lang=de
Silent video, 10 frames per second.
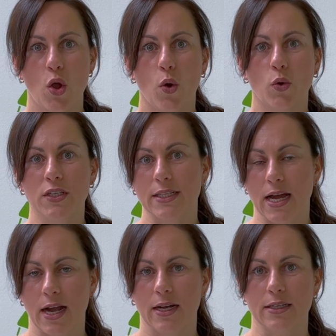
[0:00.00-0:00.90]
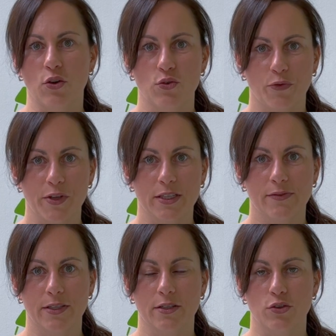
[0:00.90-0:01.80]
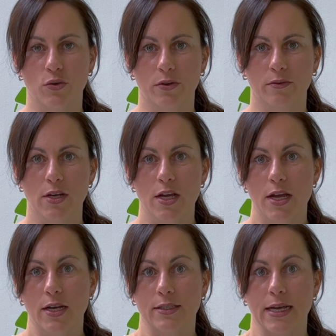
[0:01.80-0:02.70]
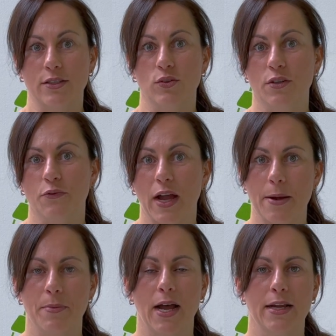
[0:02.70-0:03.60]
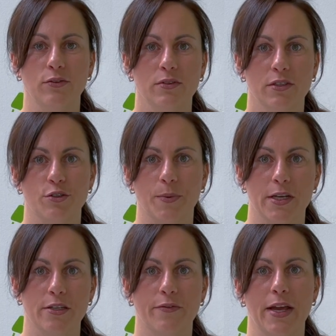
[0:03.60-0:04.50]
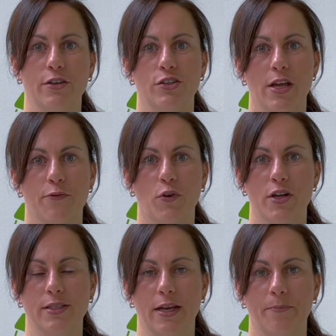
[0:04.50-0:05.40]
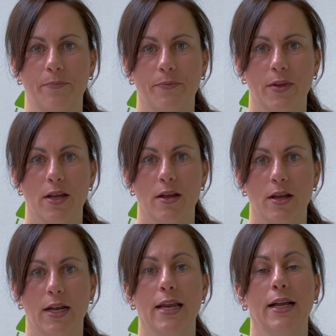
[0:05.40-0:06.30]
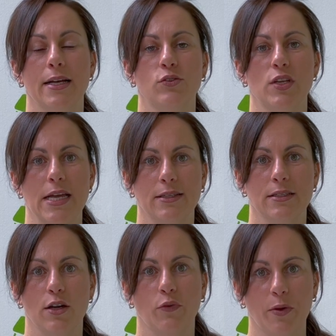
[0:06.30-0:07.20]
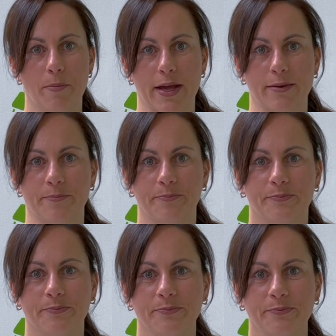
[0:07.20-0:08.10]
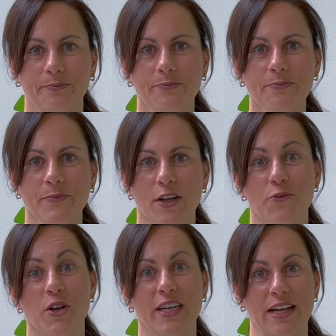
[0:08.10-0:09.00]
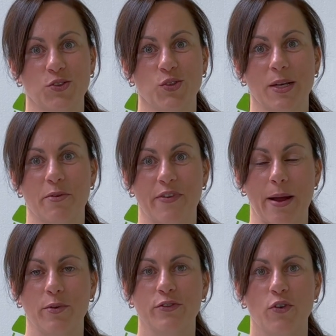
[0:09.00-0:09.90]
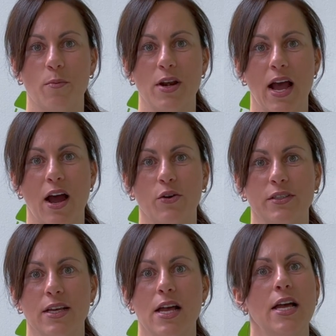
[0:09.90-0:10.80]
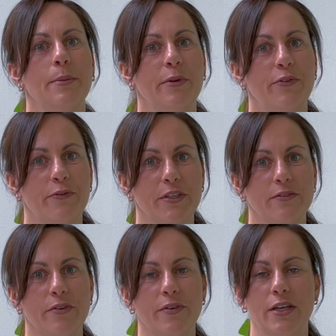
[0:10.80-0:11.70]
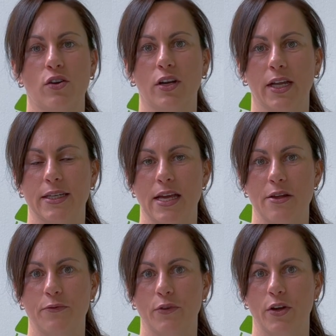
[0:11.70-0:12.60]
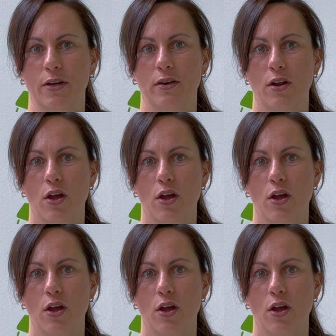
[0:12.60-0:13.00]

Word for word: Unser Tag hat auch nur 24 Stunden. Das heißt, unsere freien Beratungsgespräche werden schnell voll sein. Klicke also jetzt auf den Button. Fülle dazu unser Bewerbungsformular aus, damit wir wissen, wie wir dir konkret helfen können.